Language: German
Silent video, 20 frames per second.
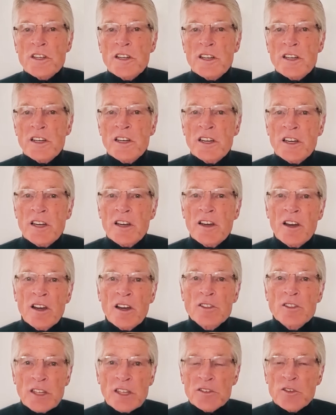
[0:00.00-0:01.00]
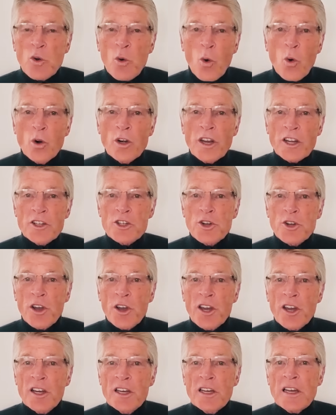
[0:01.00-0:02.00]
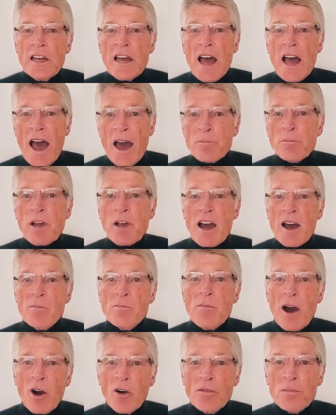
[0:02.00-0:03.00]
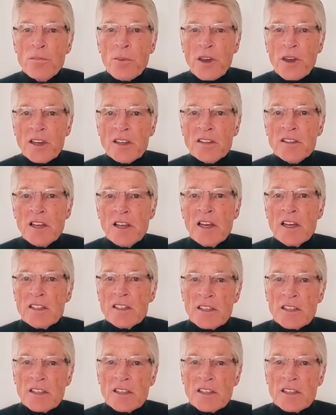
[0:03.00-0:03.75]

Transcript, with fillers: äh, das Gros der Steuer Abgaben aufbringt,